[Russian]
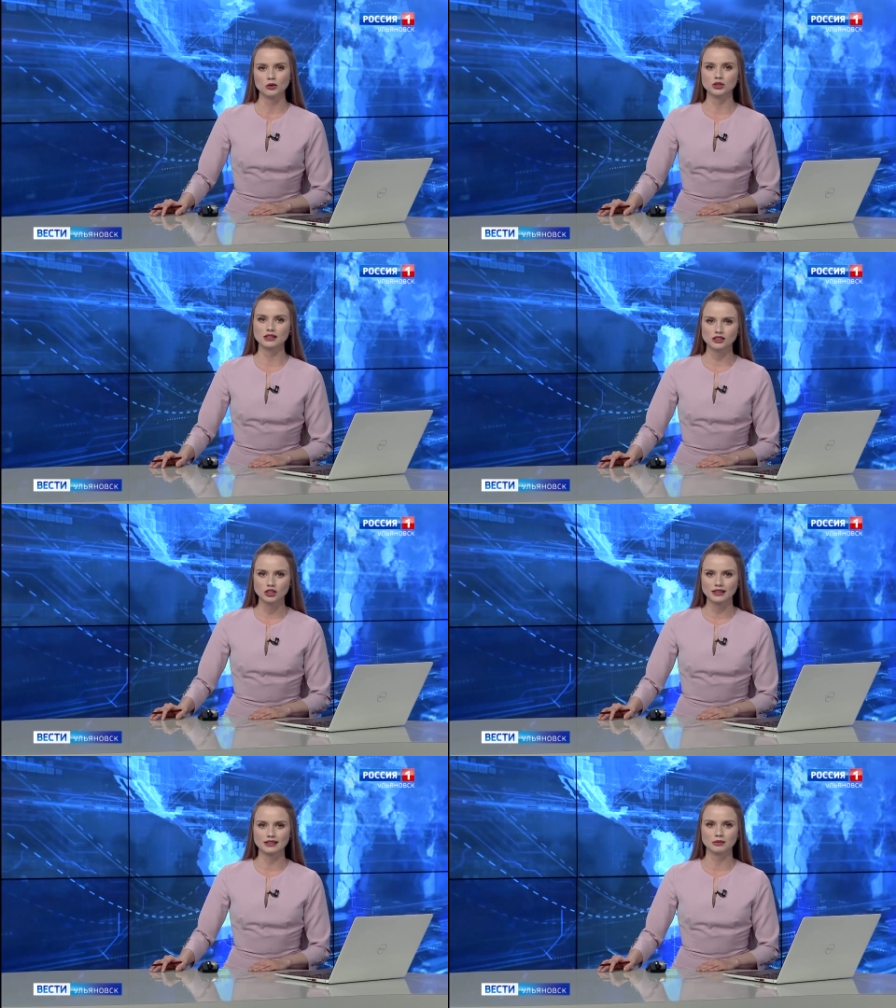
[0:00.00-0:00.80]
Уже
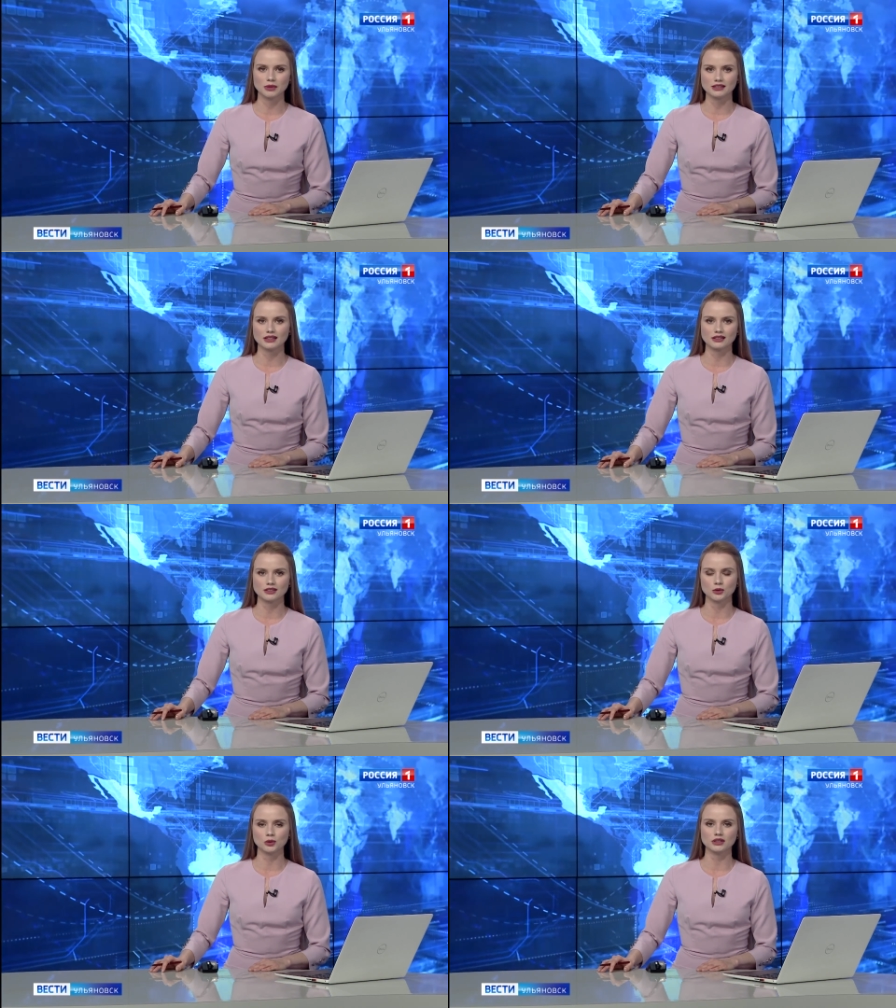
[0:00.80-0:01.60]
сейчас
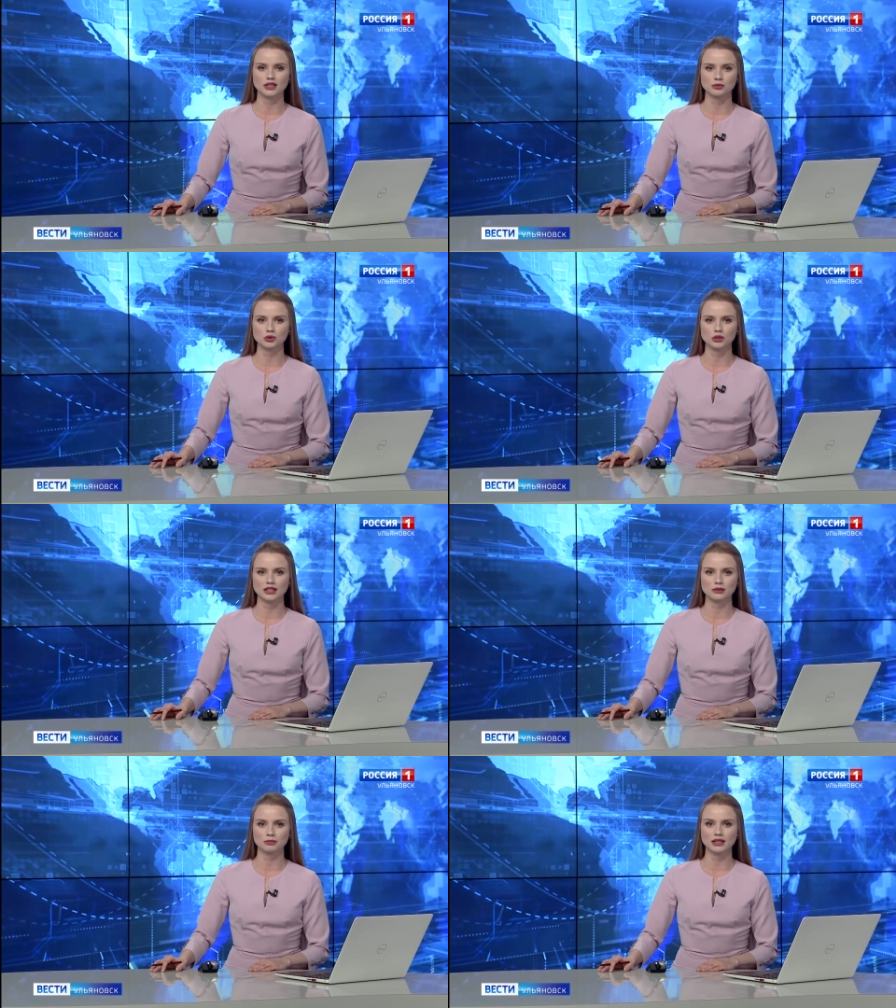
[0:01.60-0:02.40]
администрация города
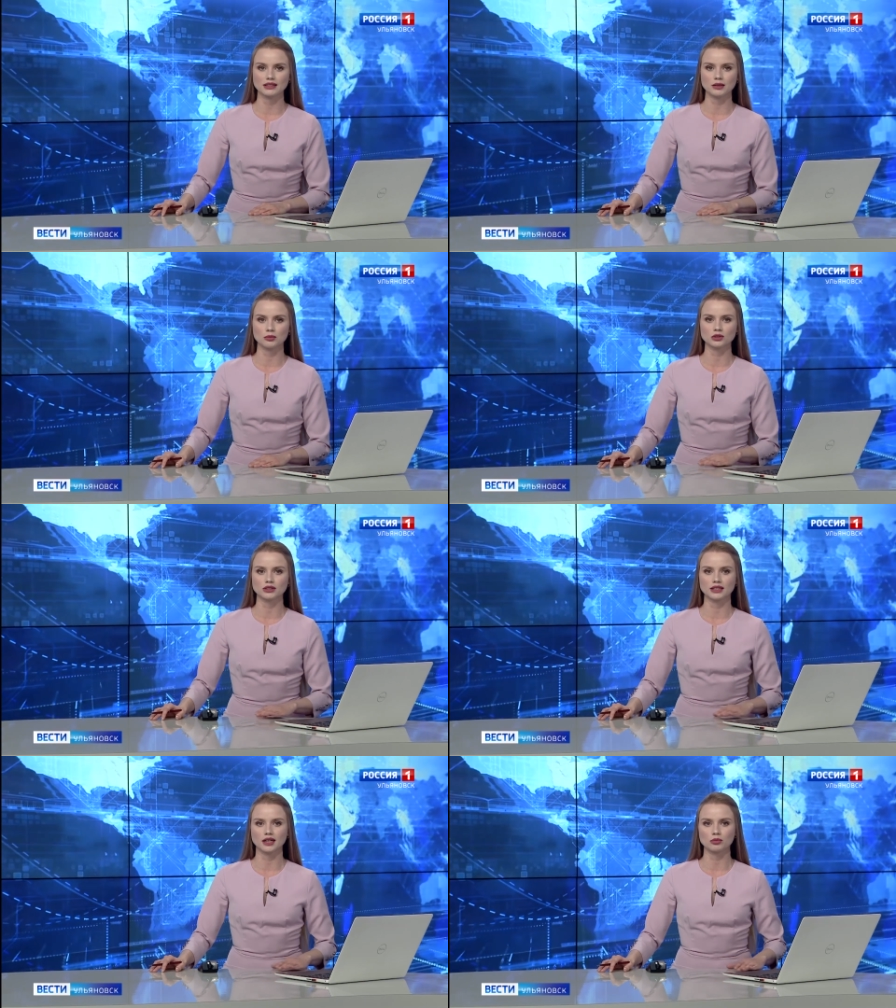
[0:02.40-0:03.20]
обсуждает план
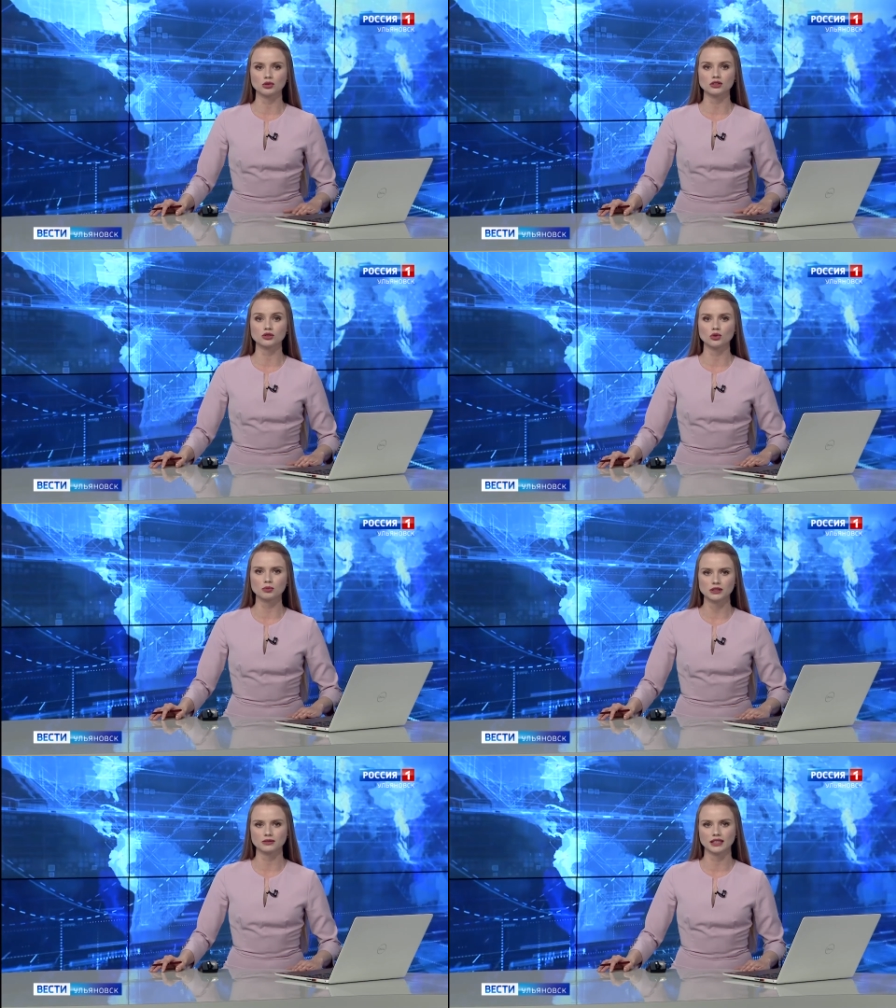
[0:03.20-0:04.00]
ремонтных работ с
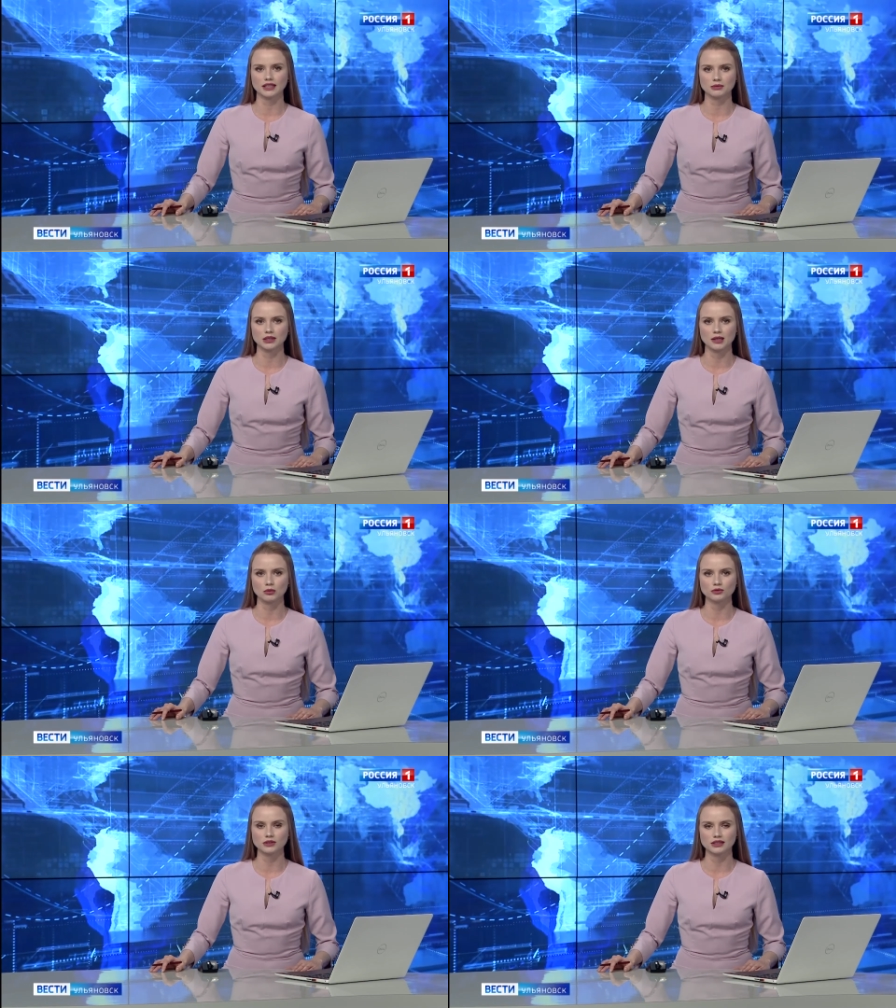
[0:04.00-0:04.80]
собственниками
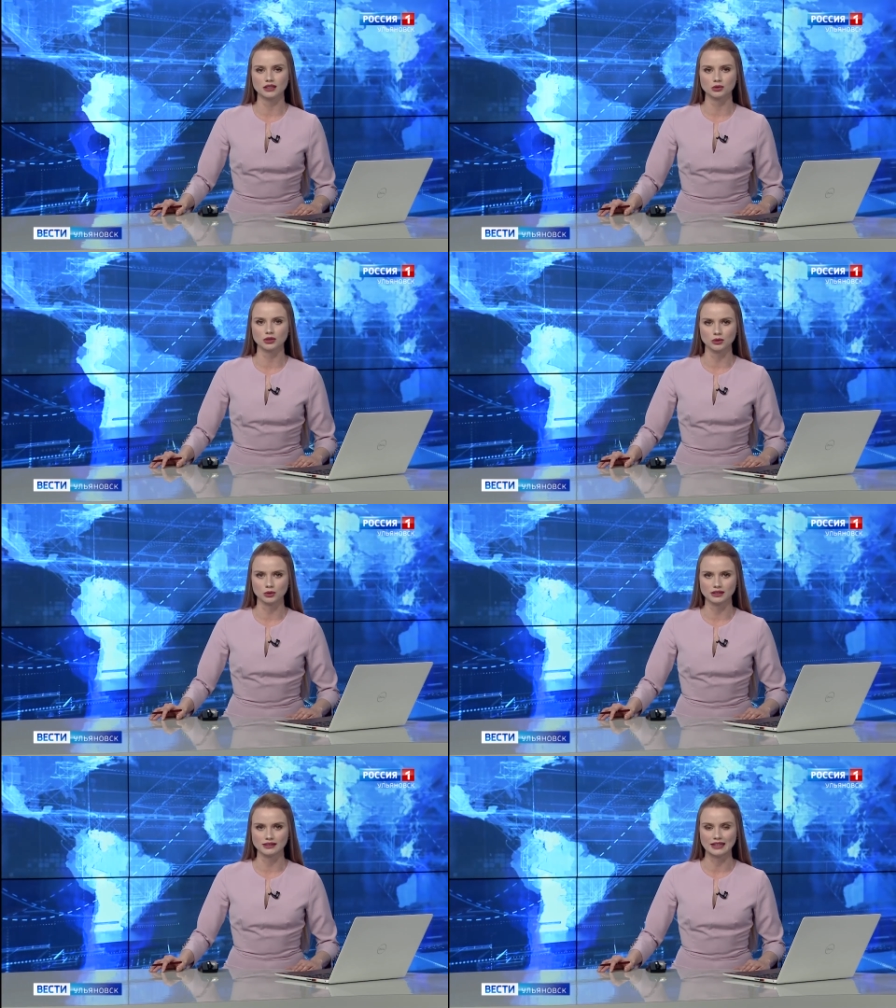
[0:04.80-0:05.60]
домов на территории
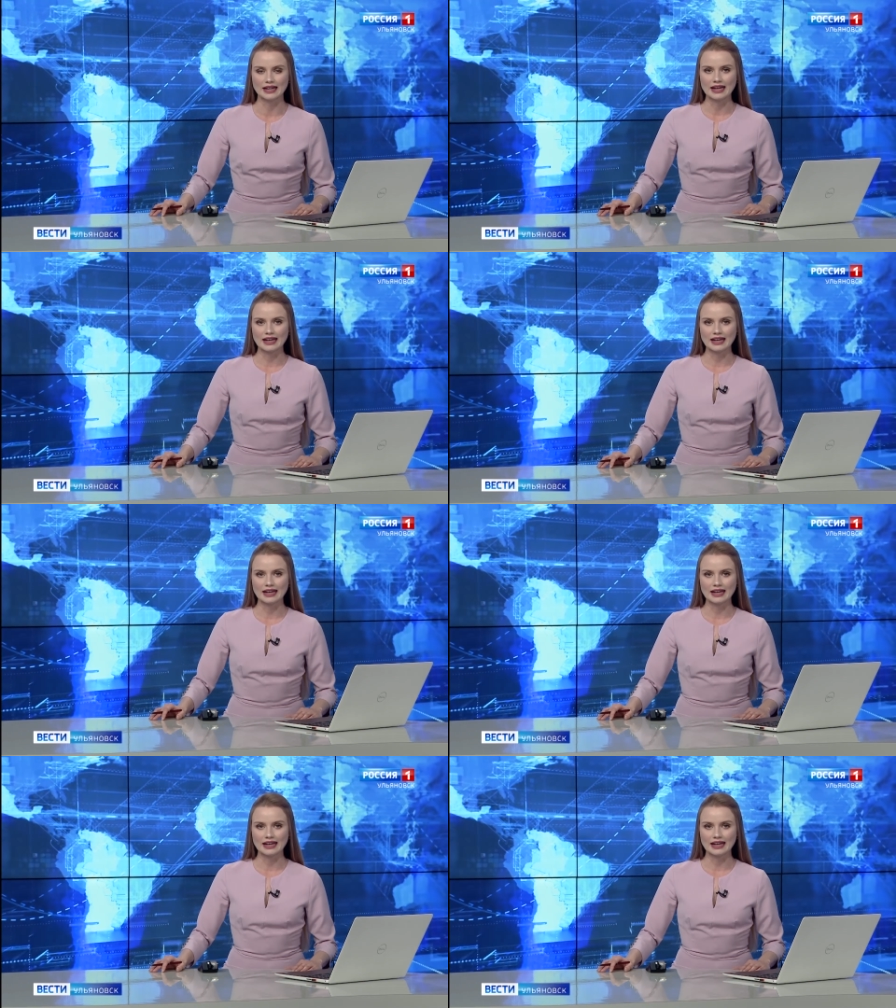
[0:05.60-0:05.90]
улицы.